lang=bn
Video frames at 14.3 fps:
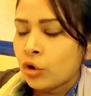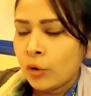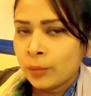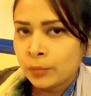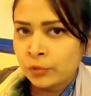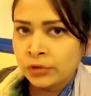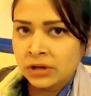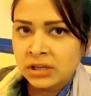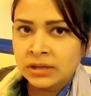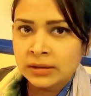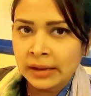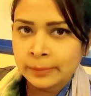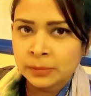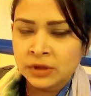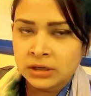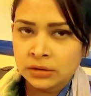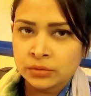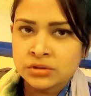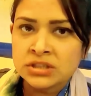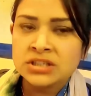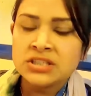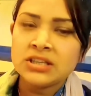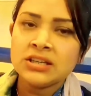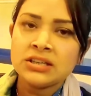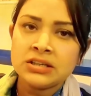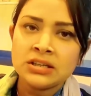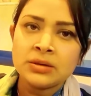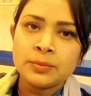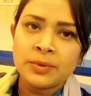কম মূল্যে আপনারা হচ্ছে
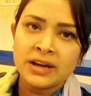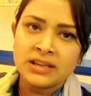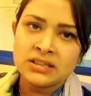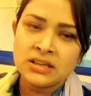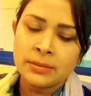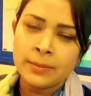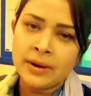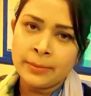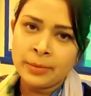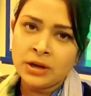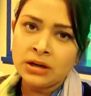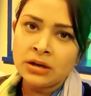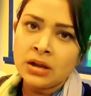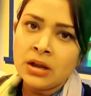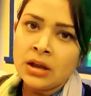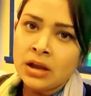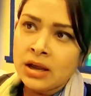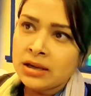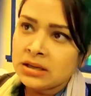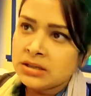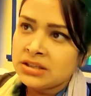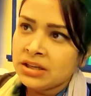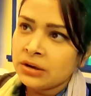টিকেটের প্রাইসটা পাবেন আচ্ছা।